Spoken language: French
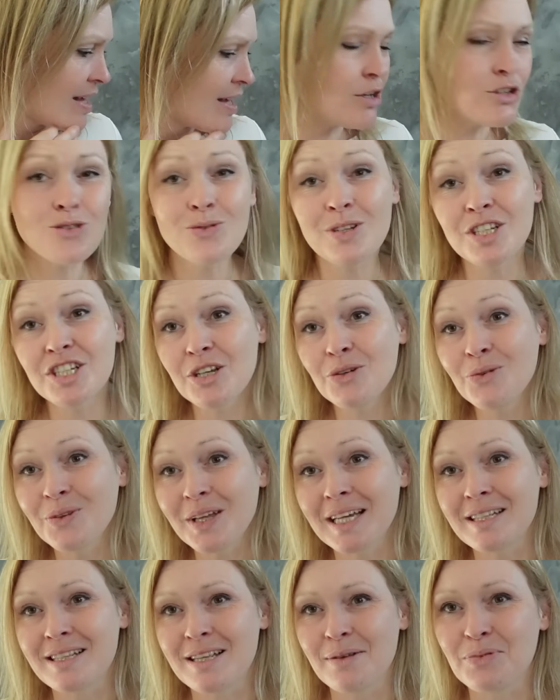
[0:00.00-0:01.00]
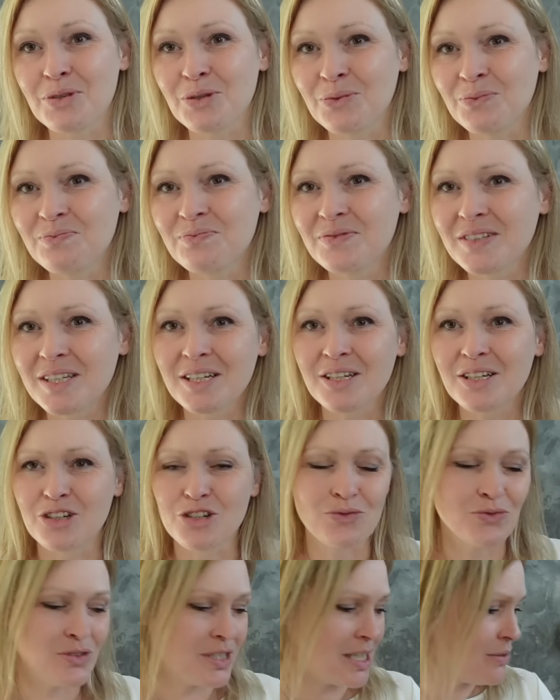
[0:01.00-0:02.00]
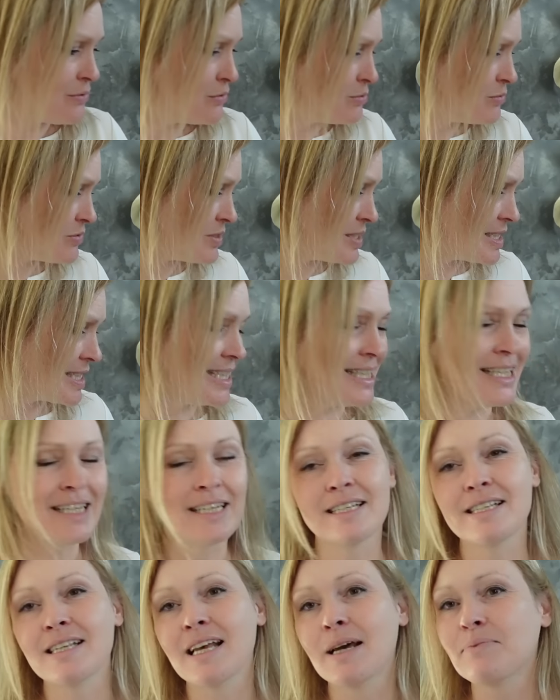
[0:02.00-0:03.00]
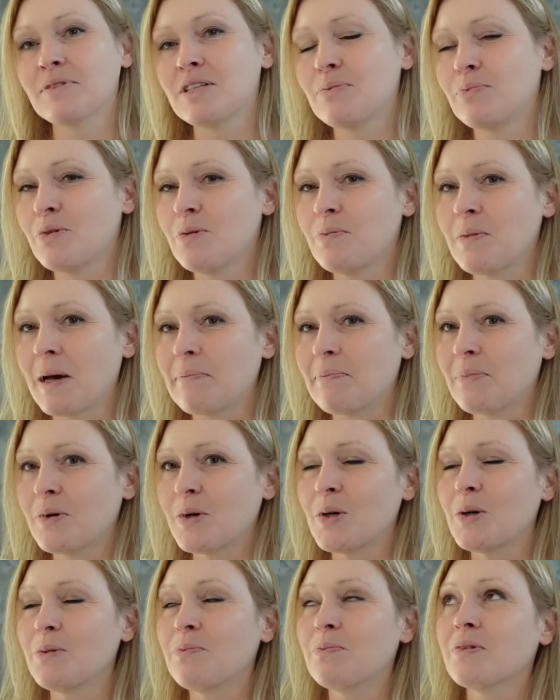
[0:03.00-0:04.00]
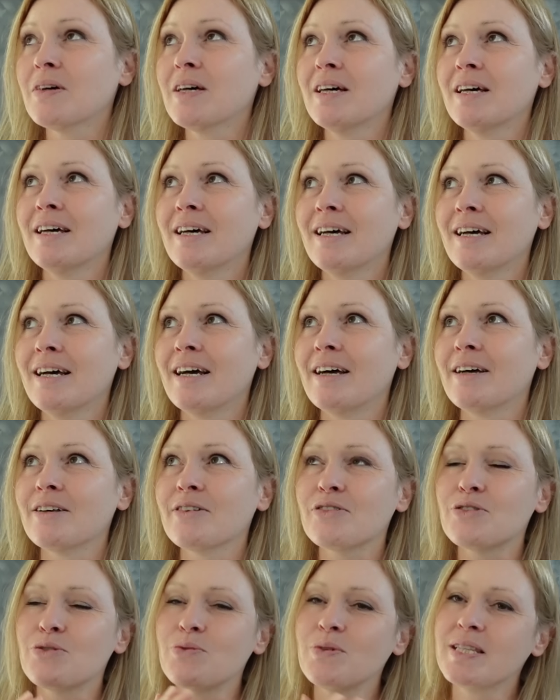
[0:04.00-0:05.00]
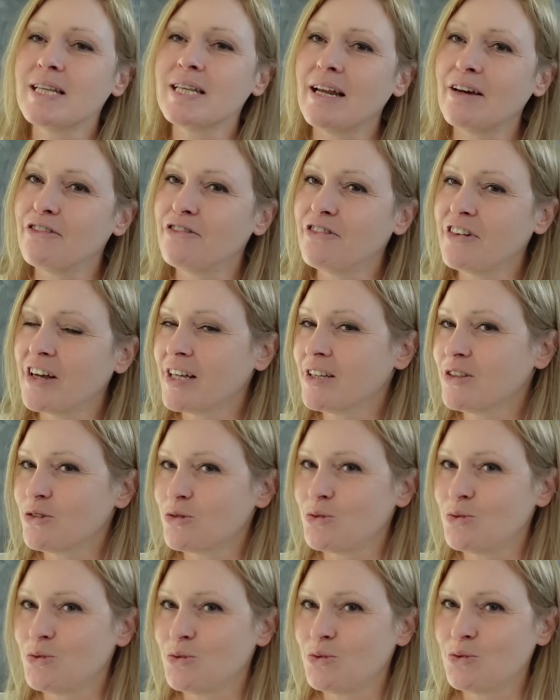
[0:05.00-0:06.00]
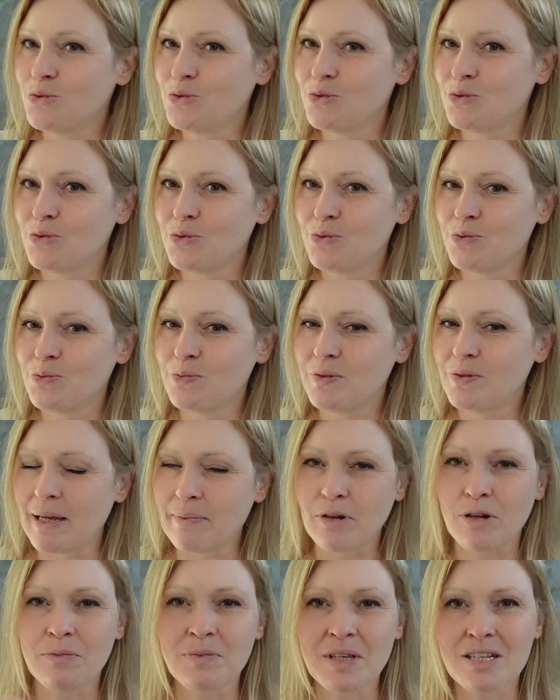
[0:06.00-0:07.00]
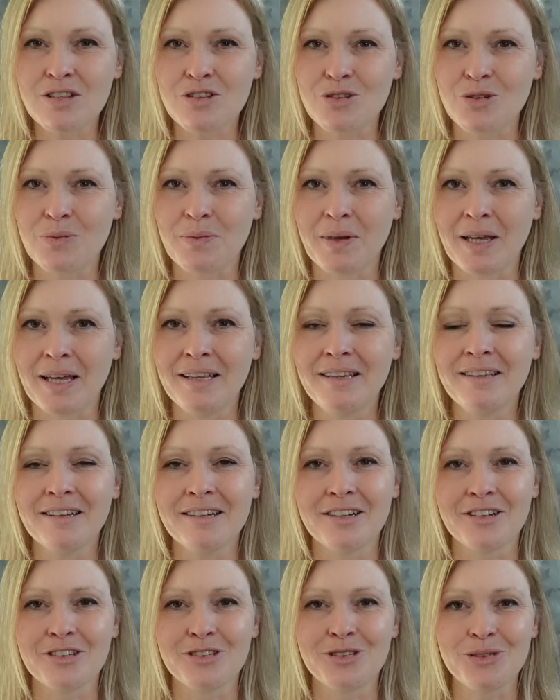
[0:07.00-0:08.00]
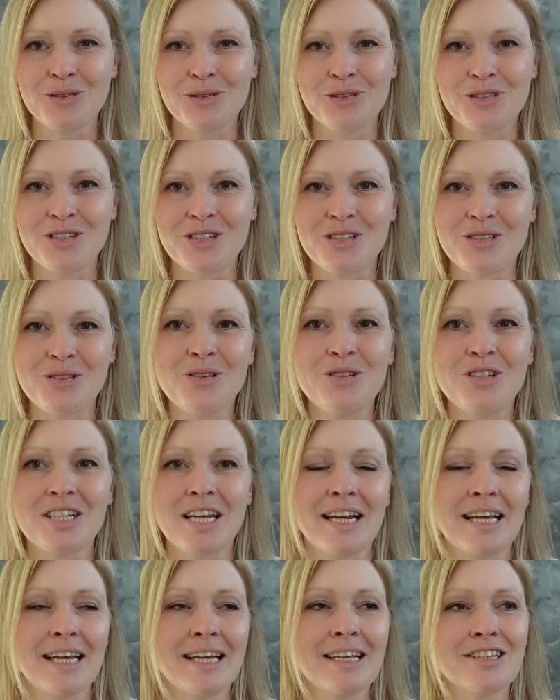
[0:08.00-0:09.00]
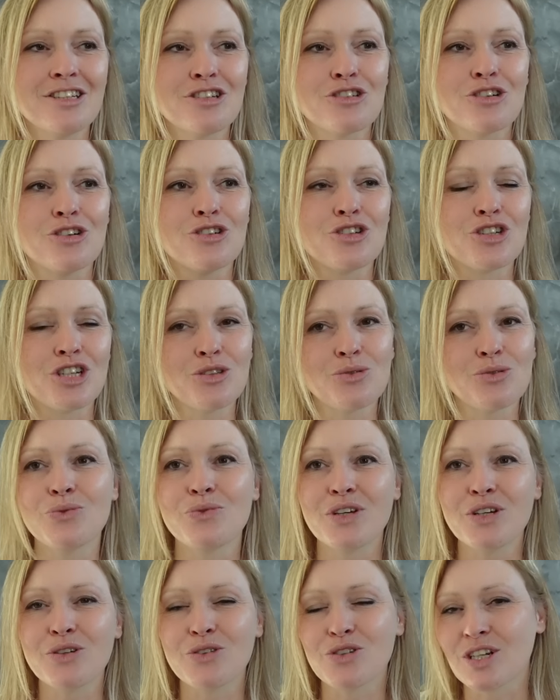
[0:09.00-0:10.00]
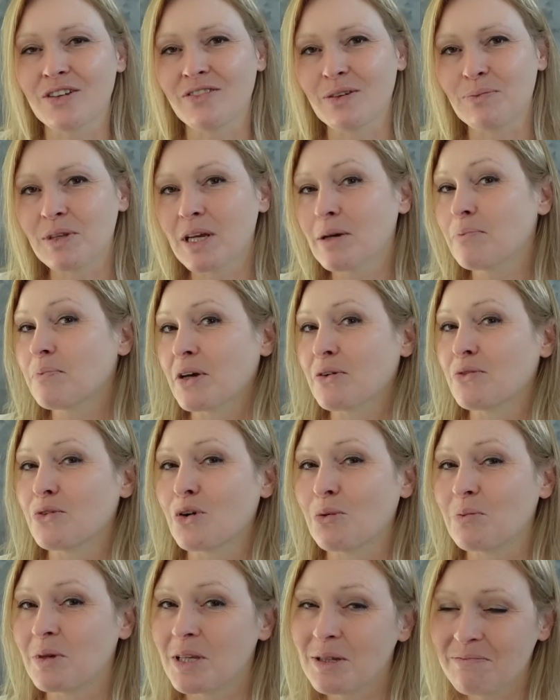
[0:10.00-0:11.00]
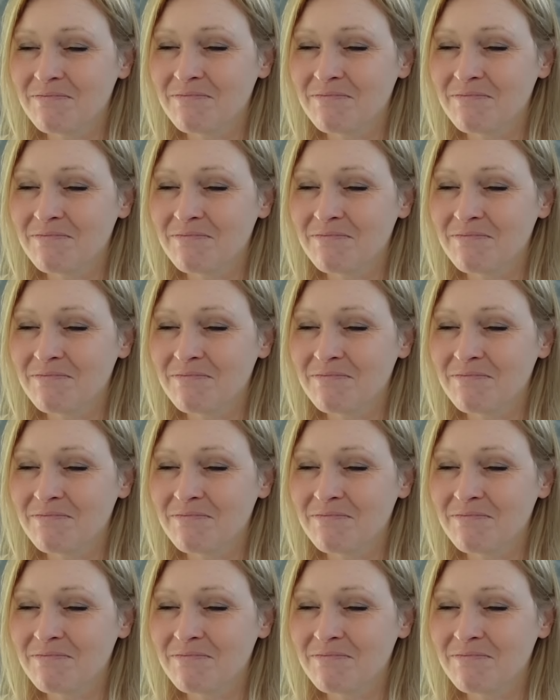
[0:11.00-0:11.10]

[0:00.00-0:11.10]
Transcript: Ensuite, j'ai eu une réception que je voudrais vous montrer et c'est un petit peu ma propre euh, suite à la fin de la première semaine de ce challenge, j'ai trouvé que j'avais bien performé.